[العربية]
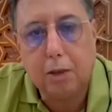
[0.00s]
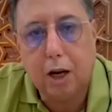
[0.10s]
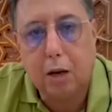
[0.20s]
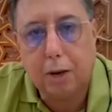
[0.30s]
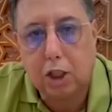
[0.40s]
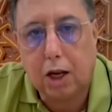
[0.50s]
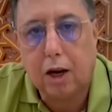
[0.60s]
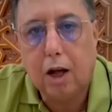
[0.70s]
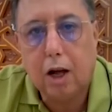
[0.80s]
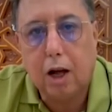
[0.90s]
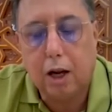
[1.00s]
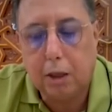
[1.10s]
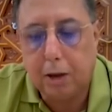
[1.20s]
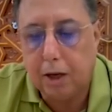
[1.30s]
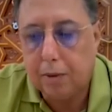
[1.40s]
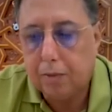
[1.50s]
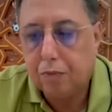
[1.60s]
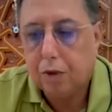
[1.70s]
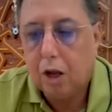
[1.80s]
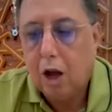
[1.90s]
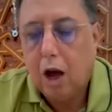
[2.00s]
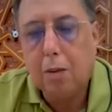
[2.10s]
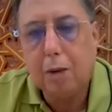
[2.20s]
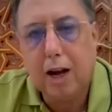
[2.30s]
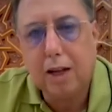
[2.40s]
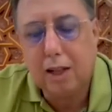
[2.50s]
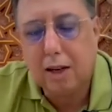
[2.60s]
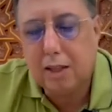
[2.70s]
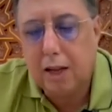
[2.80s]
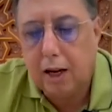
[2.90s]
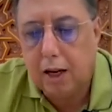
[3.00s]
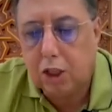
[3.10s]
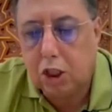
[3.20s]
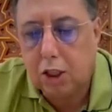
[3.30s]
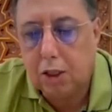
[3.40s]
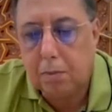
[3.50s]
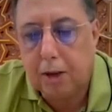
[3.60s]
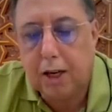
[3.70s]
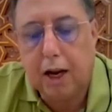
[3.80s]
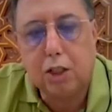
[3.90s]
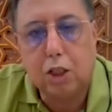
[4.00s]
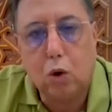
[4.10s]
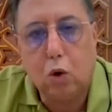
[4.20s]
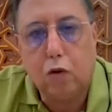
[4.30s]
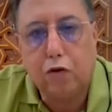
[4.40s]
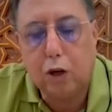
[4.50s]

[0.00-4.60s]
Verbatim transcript: من البشر قريبا المخاطر ديال هذا الشيء بدأت تلوح في